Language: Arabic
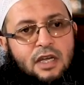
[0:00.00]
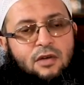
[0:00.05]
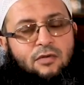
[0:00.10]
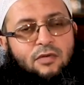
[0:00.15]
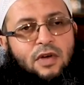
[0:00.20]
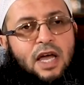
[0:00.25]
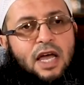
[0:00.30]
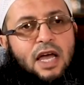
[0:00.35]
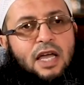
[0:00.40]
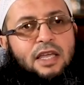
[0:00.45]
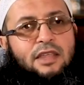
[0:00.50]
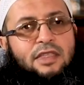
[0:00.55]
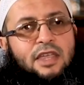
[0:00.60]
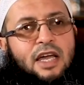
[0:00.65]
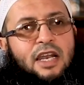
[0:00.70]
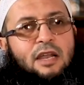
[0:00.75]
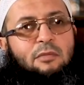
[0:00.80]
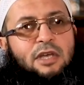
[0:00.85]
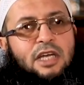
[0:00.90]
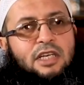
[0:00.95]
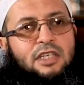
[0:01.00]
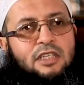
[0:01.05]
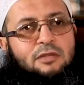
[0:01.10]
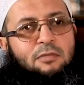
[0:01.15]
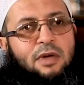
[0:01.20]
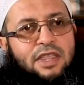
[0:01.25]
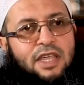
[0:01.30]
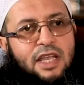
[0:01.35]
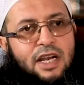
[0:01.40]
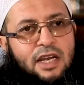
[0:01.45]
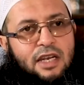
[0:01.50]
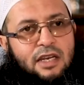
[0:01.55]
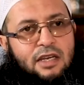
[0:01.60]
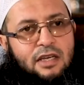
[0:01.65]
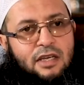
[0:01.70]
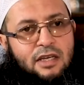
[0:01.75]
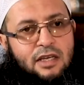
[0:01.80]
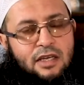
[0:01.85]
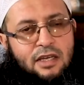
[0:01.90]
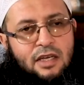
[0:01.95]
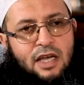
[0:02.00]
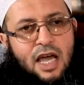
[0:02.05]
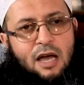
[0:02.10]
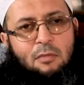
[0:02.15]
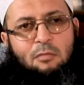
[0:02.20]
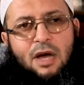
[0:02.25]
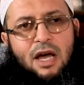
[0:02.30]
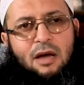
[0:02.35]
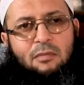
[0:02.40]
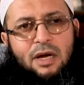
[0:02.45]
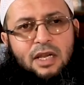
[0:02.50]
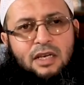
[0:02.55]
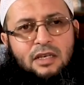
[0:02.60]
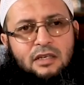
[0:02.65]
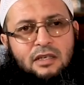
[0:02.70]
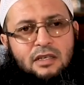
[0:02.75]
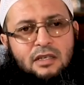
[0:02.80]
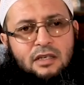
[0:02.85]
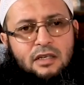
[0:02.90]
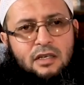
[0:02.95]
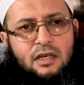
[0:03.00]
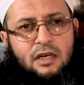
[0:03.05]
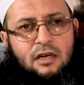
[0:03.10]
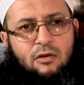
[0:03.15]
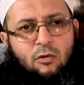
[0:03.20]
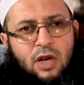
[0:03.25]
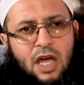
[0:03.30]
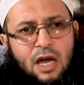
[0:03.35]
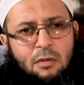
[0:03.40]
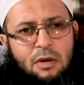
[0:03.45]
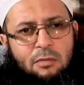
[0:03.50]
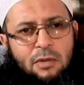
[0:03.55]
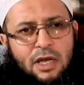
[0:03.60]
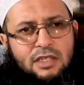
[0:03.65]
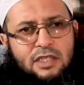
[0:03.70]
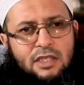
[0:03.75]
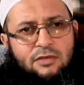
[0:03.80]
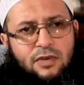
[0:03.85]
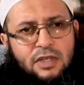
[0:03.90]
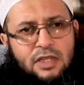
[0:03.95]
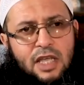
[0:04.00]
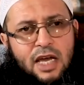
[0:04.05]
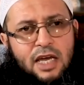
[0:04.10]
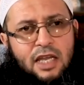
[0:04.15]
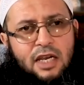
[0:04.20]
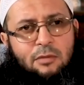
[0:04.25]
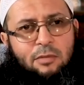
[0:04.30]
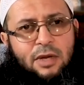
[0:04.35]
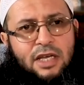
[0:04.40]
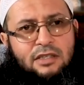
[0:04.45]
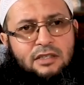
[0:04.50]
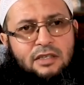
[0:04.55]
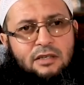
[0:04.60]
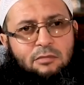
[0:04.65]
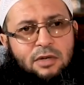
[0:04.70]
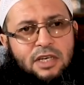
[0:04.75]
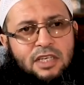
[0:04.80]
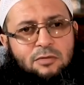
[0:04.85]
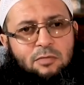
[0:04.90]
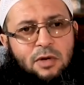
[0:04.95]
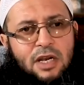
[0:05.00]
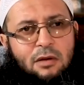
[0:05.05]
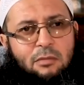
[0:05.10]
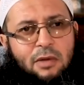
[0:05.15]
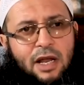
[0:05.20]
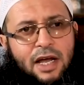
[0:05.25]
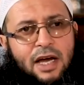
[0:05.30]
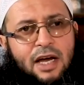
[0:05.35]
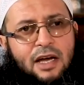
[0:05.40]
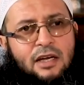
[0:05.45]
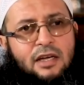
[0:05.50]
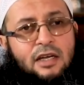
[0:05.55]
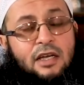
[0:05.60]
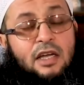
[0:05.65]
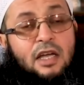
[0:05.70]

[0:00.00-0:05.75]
فإذا لم يجد مثلا آه، حماما والحمام نقصد في داخل البيت بالنسبة للمرأة